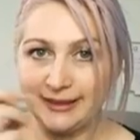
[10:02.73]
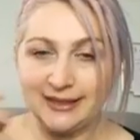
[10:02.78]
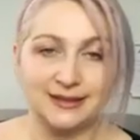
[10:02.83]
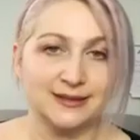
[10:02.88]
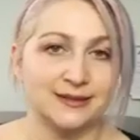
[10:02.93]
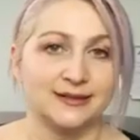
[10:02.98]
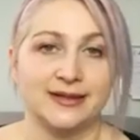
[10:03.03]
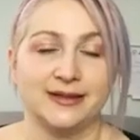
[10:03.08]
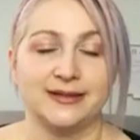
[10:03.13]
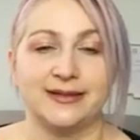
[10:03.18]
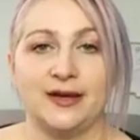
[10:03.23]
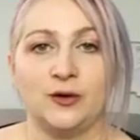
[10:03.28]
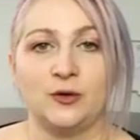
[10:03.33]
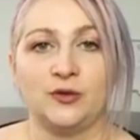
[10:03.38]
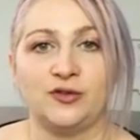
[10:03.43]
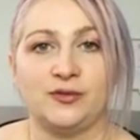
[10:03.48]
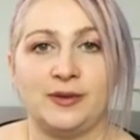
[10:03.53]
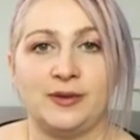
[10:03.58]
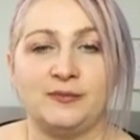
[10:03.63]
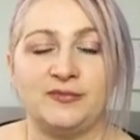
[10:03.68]
nicht an die
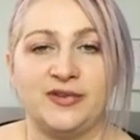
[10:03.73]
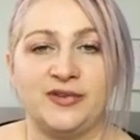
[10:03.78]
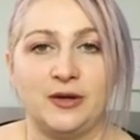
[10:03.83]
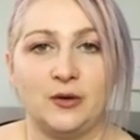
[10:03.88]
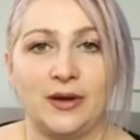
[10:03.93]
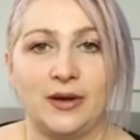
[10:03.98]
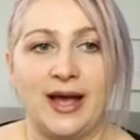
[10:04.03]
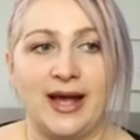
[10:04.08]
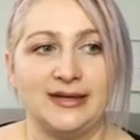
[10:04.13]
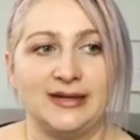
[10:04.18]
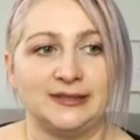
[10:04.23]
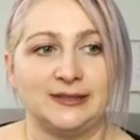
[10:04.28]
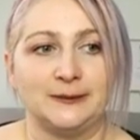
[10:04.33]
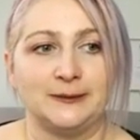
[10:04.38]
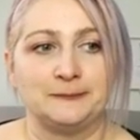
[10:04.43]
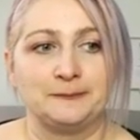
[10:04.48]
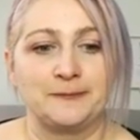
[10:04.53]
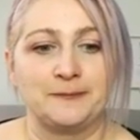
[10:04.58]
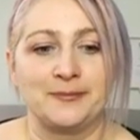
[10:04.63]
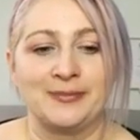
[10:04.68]
Ernährungsempfehlung halte?
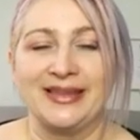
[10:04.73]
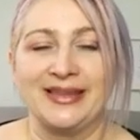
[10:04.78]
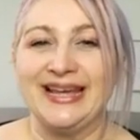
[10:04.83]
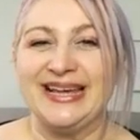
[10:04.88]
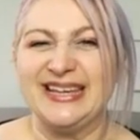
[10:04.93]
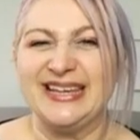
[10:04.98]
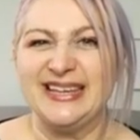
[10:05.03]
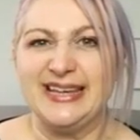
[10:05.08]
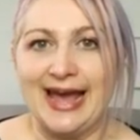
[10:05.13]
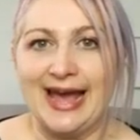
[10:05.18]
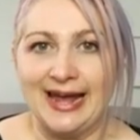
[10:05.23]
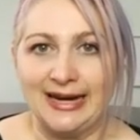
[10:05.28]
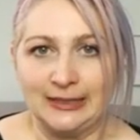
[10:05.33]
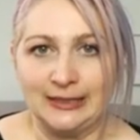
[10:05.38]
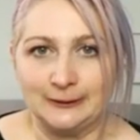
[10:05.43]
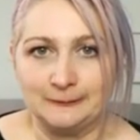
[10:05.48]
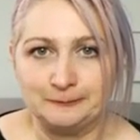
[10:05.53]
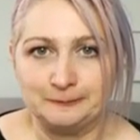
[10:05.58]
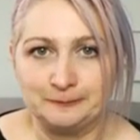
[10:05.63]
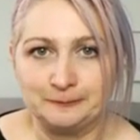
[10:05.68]

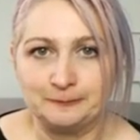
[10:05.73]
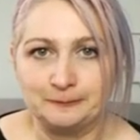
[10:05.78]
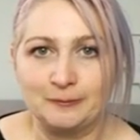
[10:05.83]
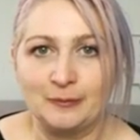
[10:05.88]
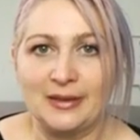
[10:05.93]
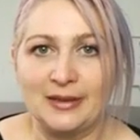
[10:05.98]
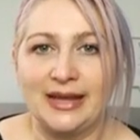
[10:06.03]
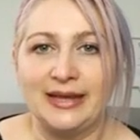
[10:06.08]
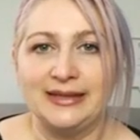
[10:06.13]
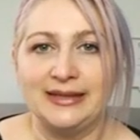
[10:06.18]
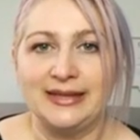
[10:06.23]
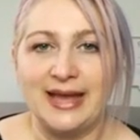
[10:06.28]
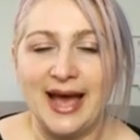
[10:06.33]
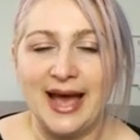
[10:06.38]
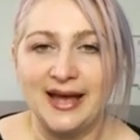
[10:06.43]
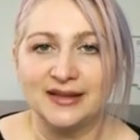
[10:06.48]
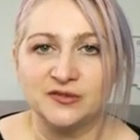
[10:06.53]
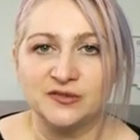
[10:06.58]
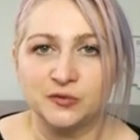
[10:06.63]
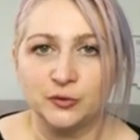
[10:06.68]
Jein.
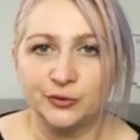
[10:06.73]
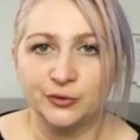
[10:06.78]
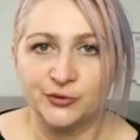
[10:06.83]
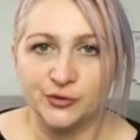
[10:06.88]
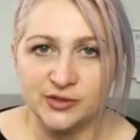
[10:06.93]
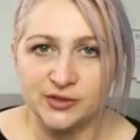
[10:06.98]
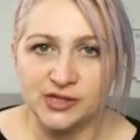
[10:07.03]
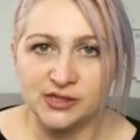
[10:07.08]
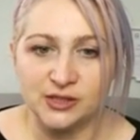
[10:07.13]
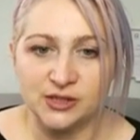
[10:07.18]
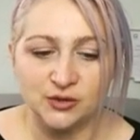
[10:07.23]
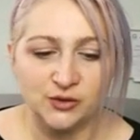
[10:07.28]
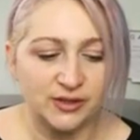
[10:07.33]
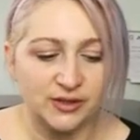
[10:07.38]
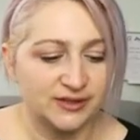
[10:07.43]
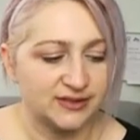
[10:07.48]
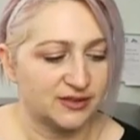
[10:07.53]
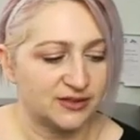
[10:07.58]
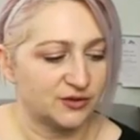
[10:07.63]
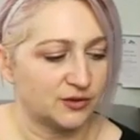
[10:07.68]
Ja, es funktioniert
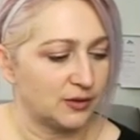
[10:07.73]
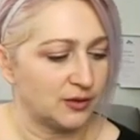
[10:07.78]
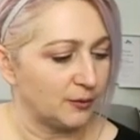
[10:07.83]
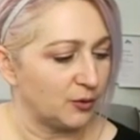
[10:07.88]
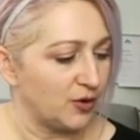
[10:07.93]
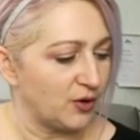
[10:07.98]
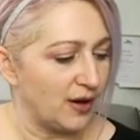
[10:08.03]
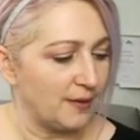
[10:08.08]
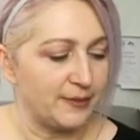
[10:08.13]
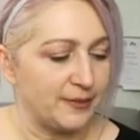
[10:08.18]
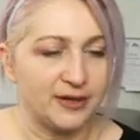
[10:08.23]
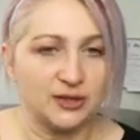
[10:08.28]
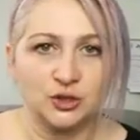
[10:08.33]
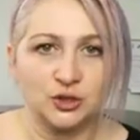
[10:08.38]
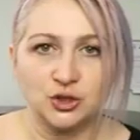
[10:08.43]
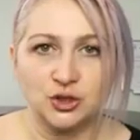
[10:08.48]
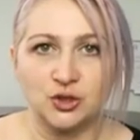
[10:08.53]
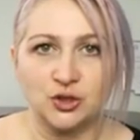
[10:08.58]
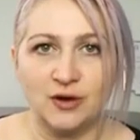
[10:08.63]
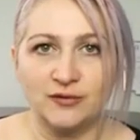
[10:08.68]
natürlich, dass du deinem Körper
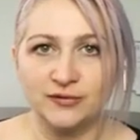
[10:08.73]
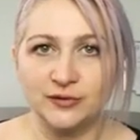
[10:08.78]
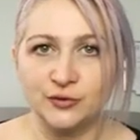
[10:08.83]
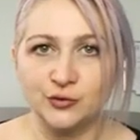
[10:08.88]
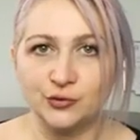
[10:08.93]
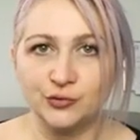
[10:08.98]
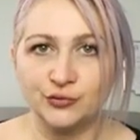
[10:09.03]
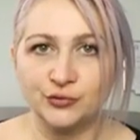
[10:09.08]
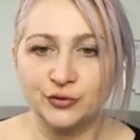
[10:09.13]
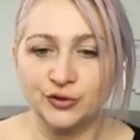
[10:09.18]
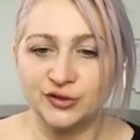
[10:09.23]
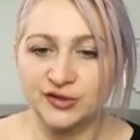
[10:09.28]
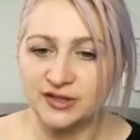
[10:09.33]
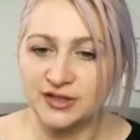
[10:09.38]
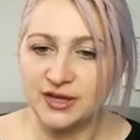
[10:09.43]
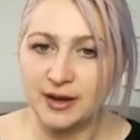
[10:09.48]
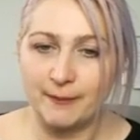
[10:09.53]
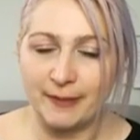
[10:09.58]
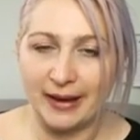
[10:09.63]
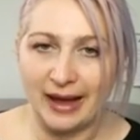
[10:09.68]
Stoffe zuführst,
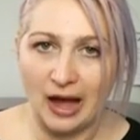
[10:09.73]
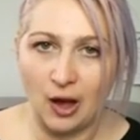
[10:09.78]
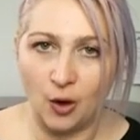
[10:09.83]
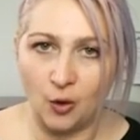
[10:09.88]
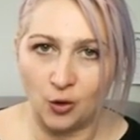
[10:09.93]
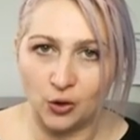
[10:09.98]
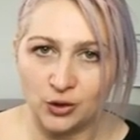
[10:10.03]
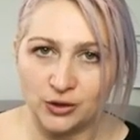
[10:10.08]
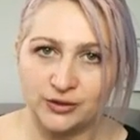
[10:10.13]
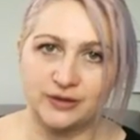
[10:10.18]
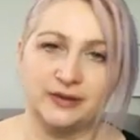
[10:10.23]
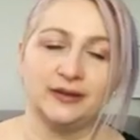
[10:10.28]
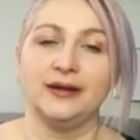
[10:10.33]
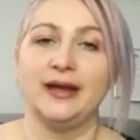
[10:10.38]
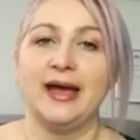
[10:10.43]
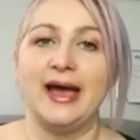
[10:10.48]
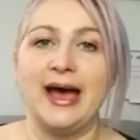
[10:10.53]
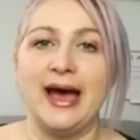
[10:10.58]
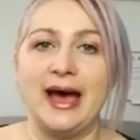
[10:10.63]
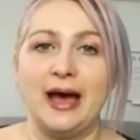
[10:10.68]
die er braucht.
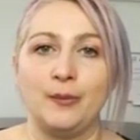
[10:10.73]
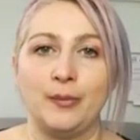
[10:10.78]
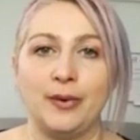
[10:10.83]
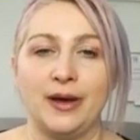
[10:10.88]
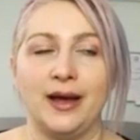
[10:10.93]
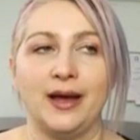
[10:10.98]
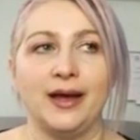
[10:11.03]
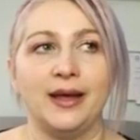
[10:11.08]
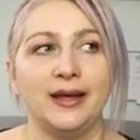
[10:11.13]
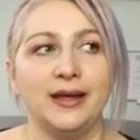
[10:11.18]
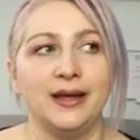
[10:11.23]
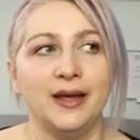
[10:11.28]
Aber